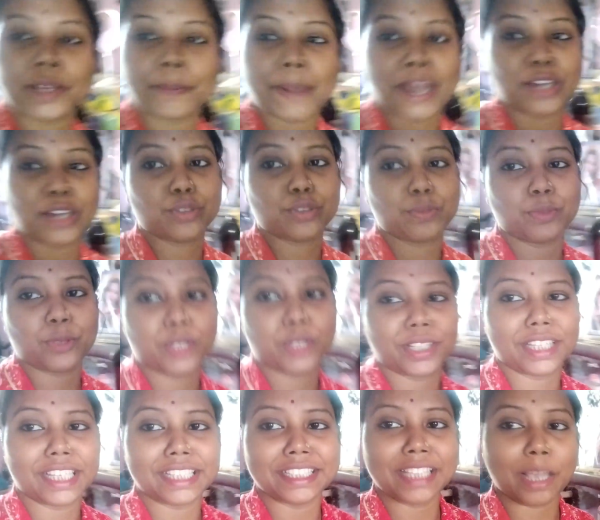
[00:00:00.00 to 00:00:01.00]
করে প্যান্টুন
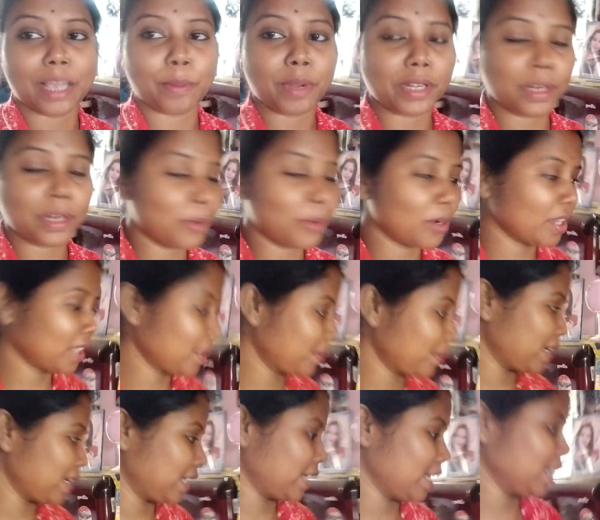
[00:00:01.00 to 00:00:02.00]
পরিয়ে দেয় জামাটা পরাতে
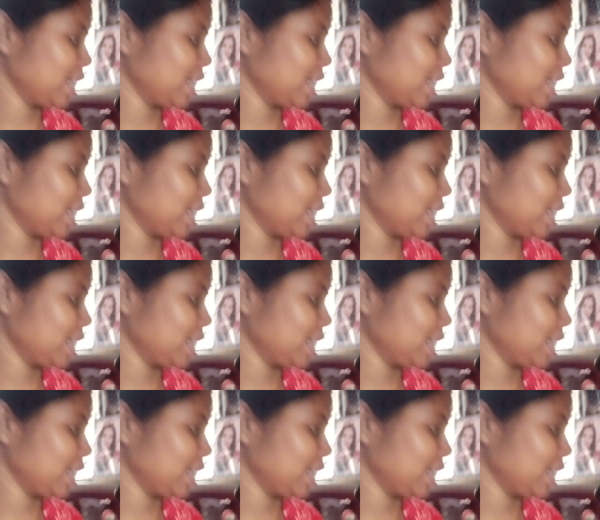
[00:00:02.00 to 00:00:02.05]
পারে